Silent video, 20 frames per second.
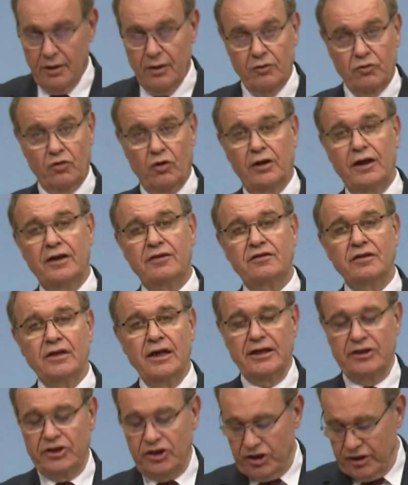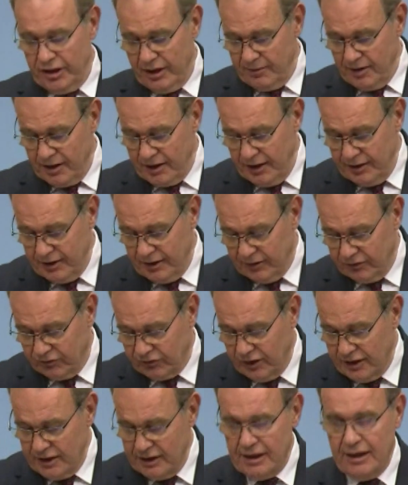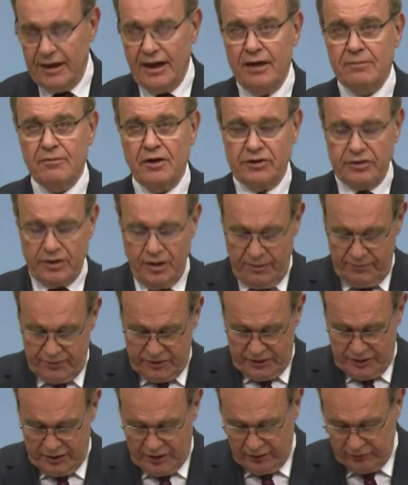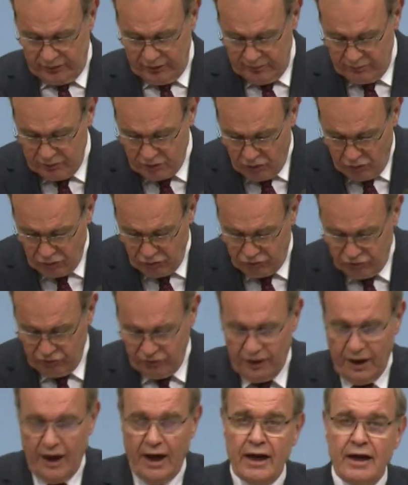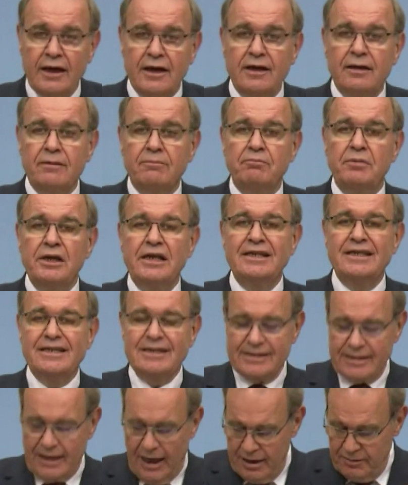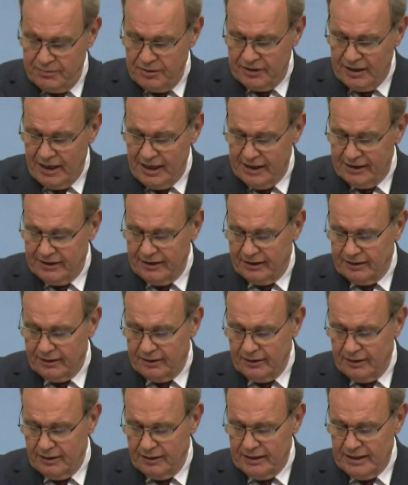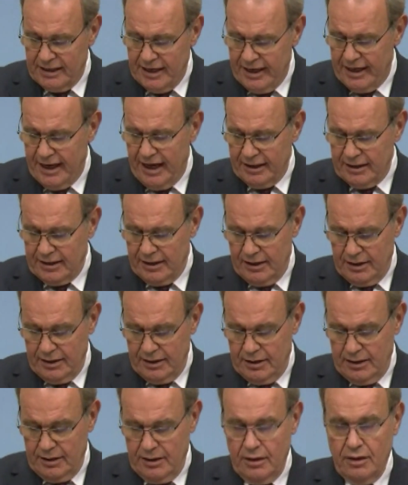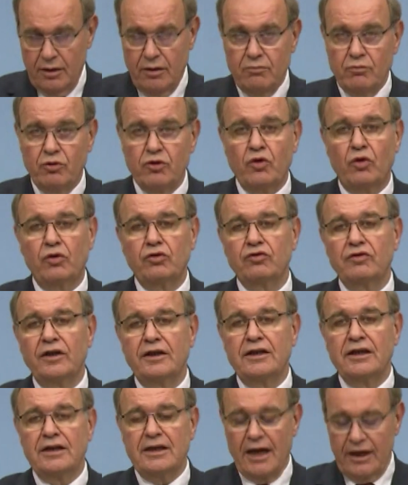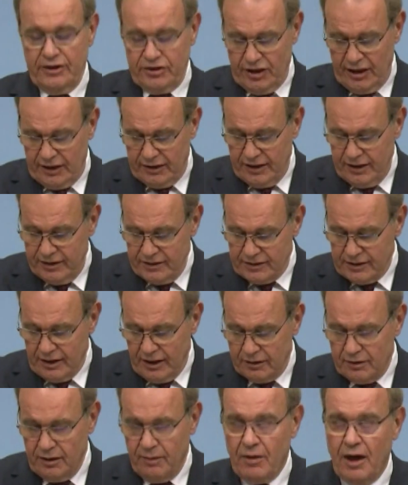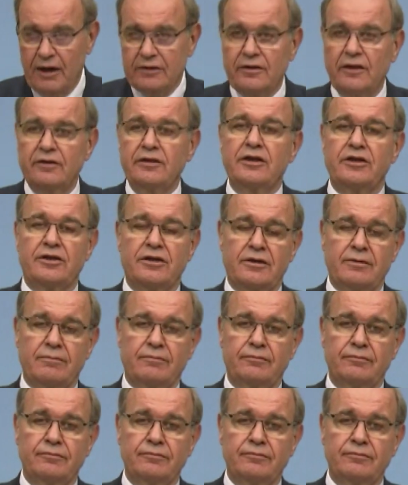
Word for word: Dolayısıyla İçişleri Bakanı Sayın Genel Başkanımızın katılımı konusunda bilgi sahibi değildik diyerek bu konudaki gerçekleri saklamaktadır